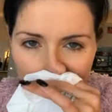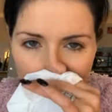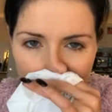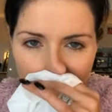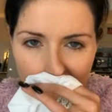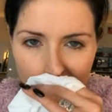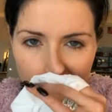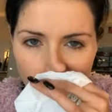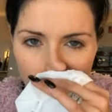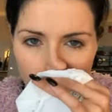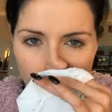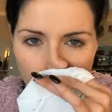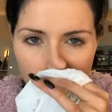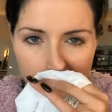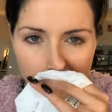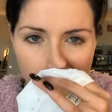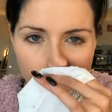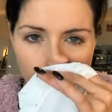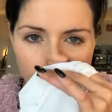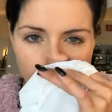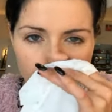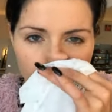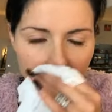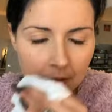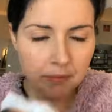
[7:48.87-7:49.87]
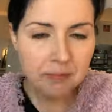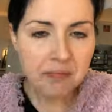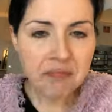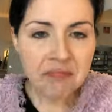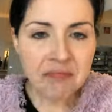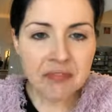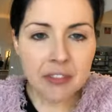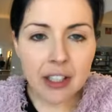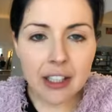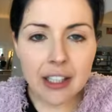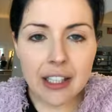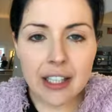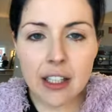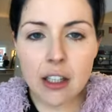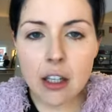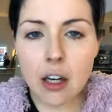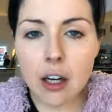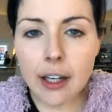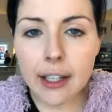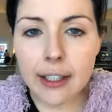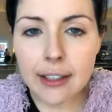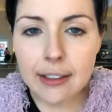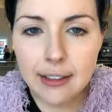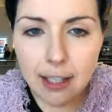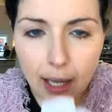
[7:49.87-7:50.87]
excusez-moi, les
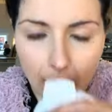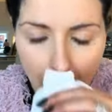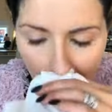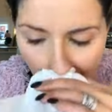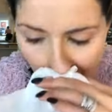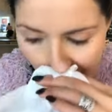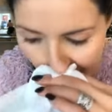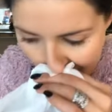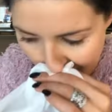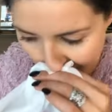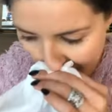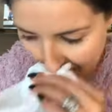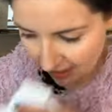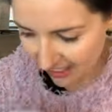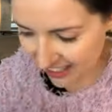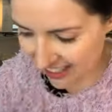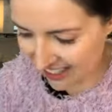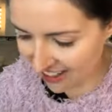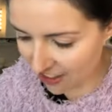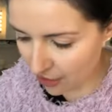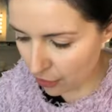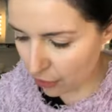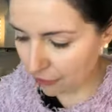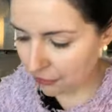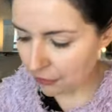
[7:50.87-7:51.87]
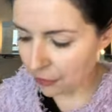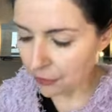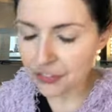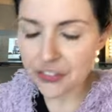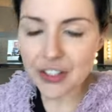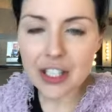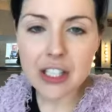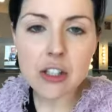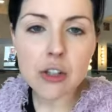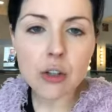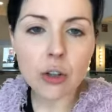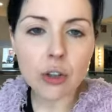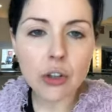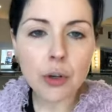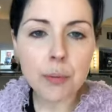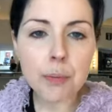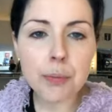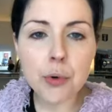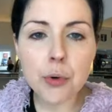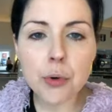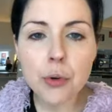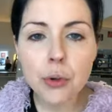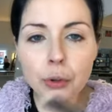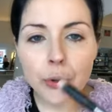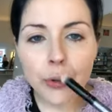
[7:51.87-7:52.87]
correcteurs et le fond de teint sont là
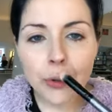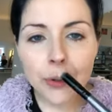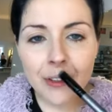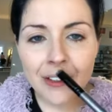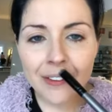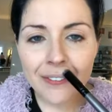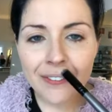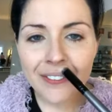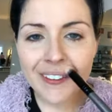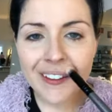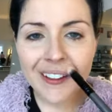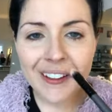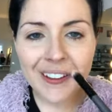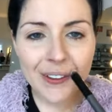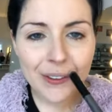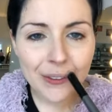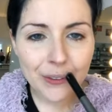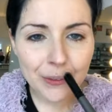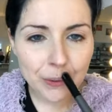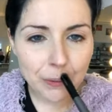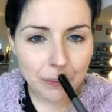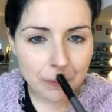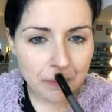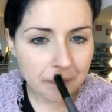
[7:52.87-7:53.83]
pour unifier le tout.